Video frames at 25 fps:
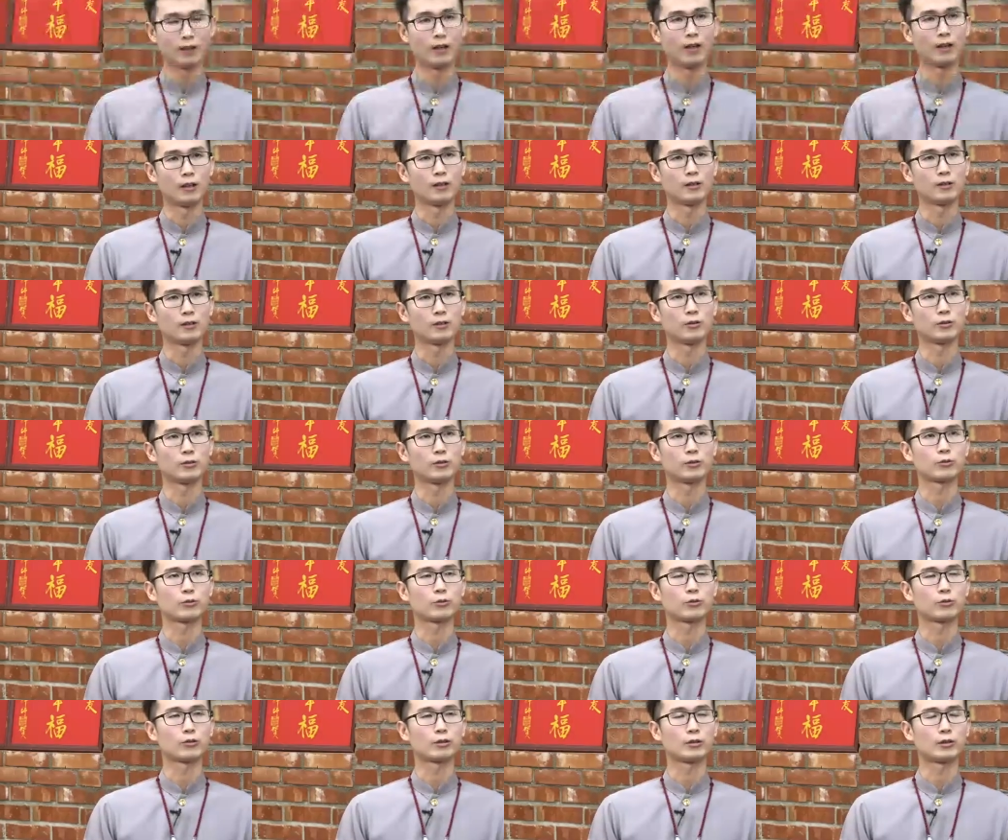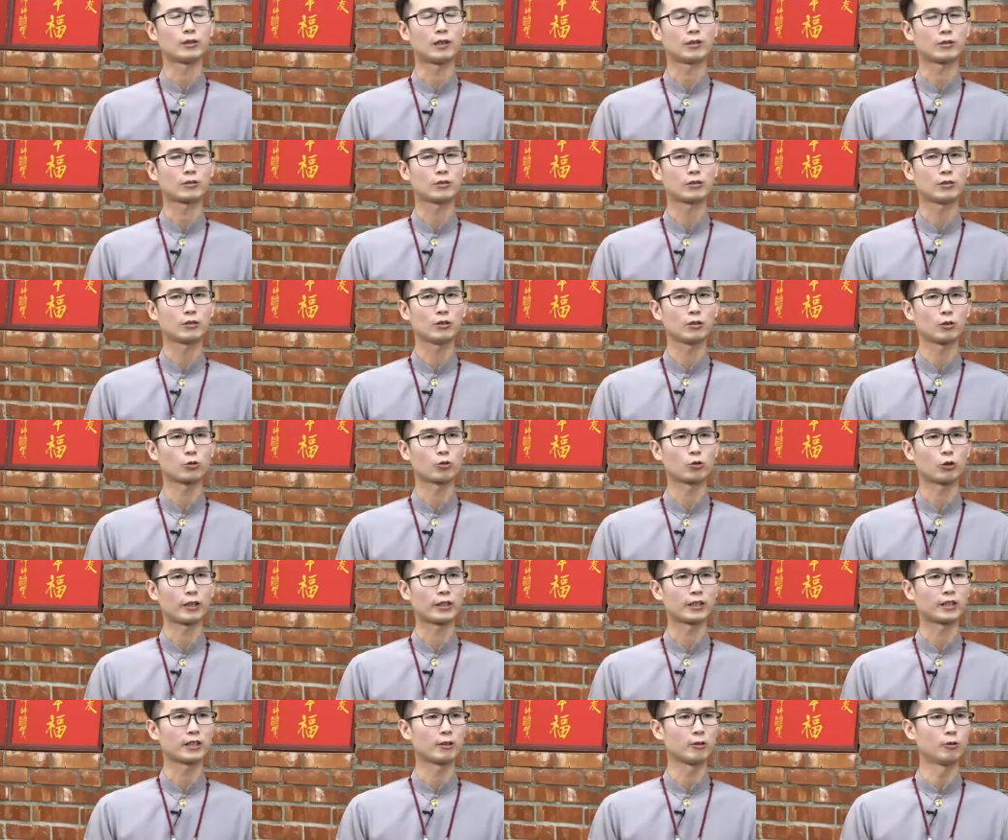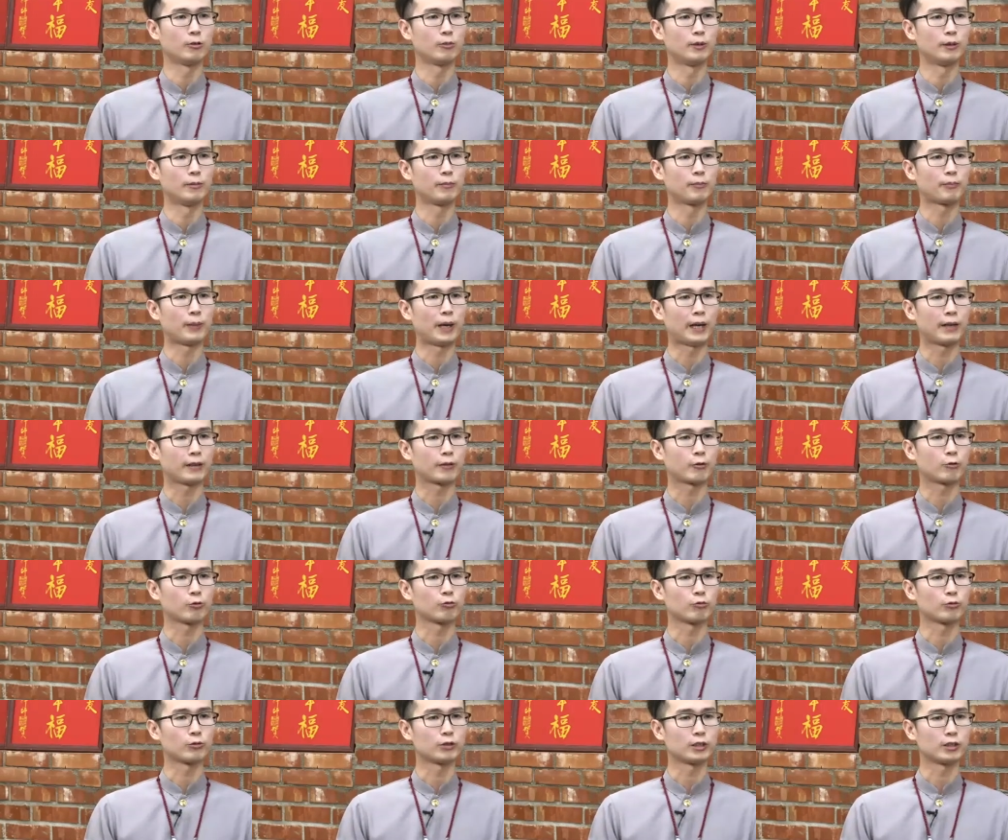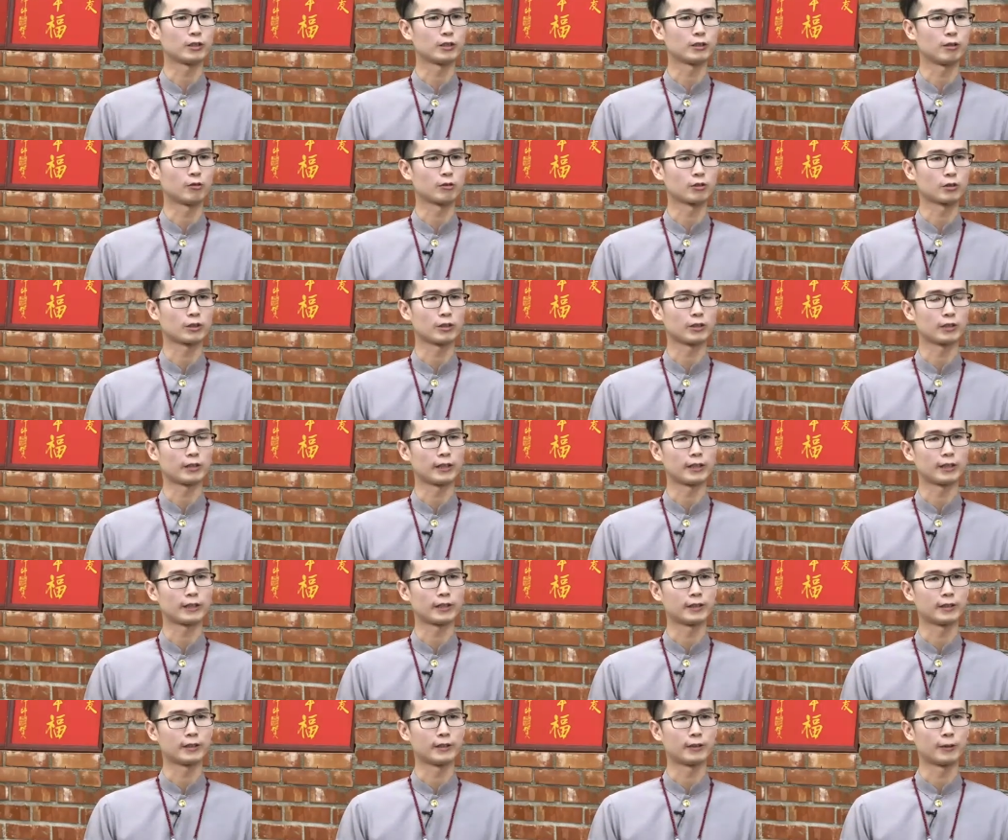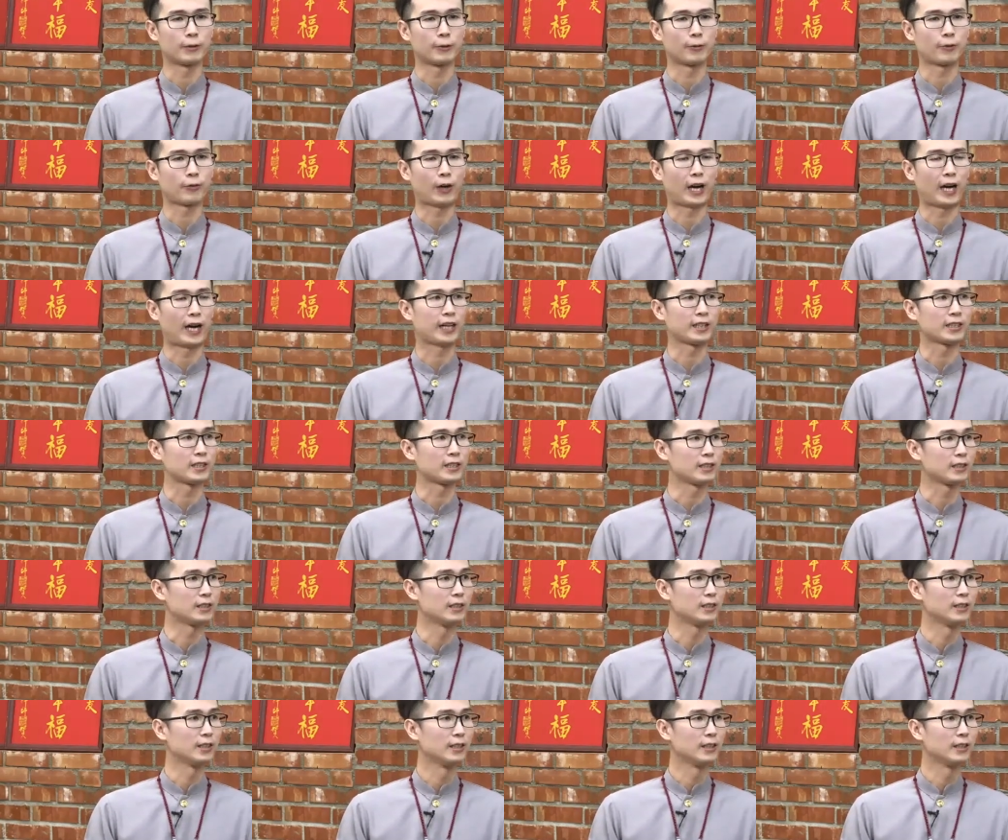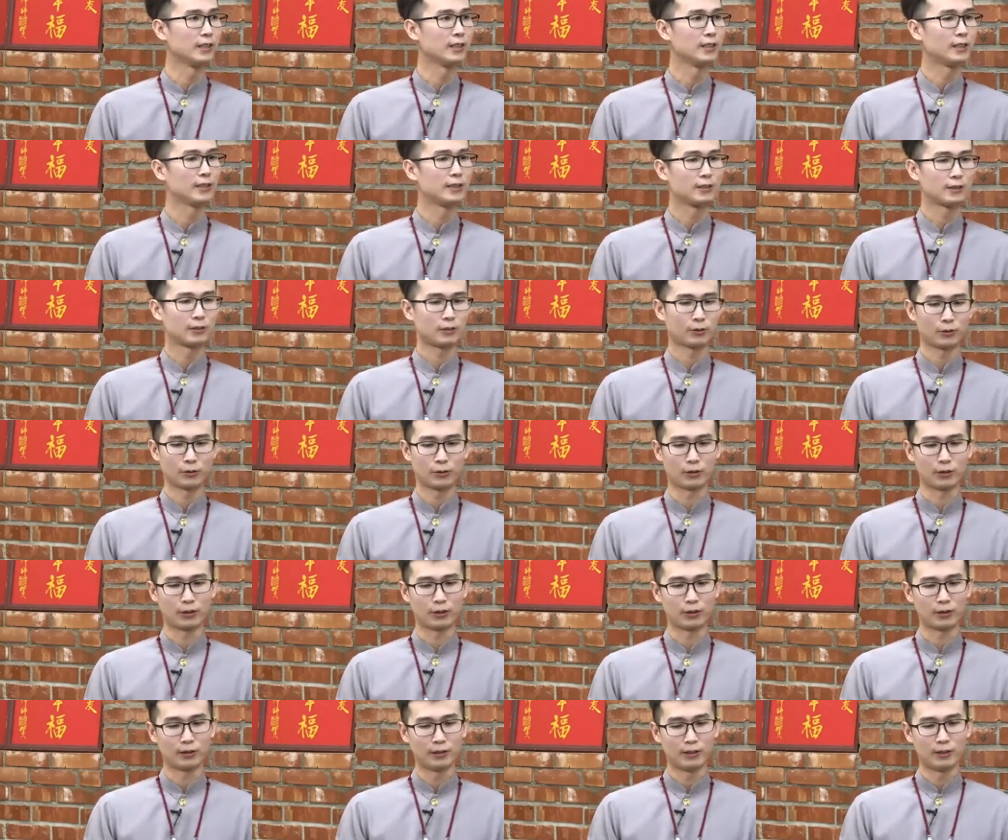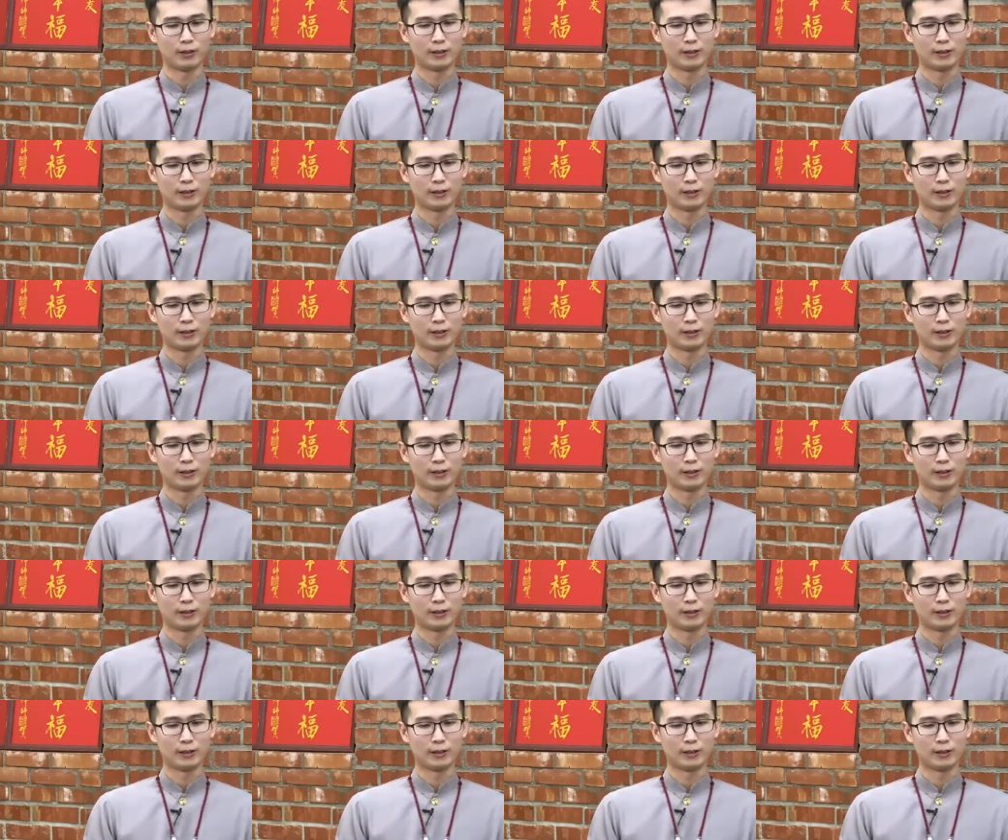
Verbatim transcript: 呃，老师有传给我们拜土地公的那个法医，对，